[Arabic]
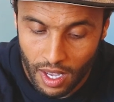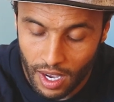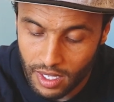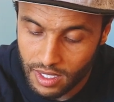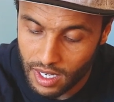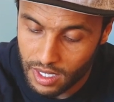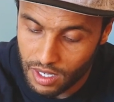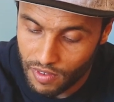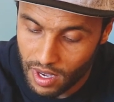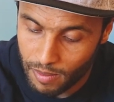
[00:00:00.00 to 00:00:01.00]
حتى
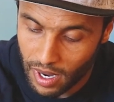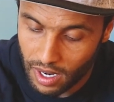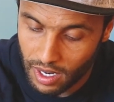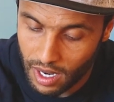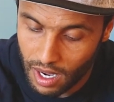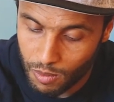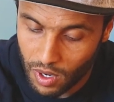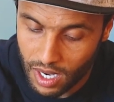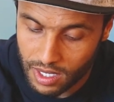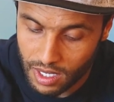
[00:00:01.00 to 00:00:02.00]
يتفهم الرأي العام
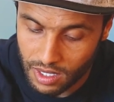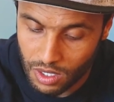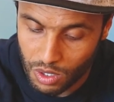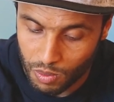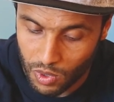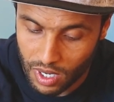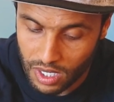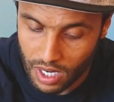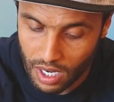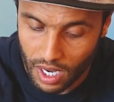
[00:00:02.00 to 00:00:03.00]
وخاصة جمهور
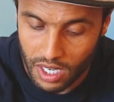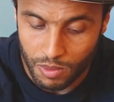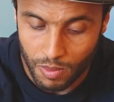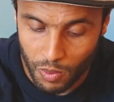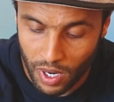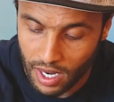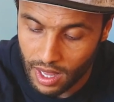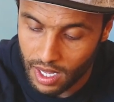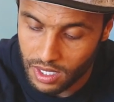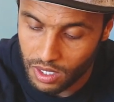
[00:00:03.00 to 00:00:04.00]
الرجاء حجم المعاناة
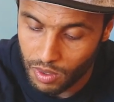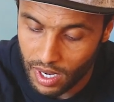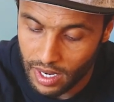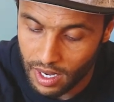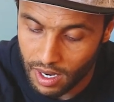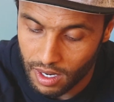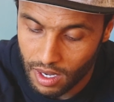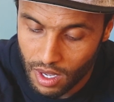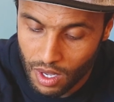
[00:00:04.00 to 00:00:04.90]
التي نعانيها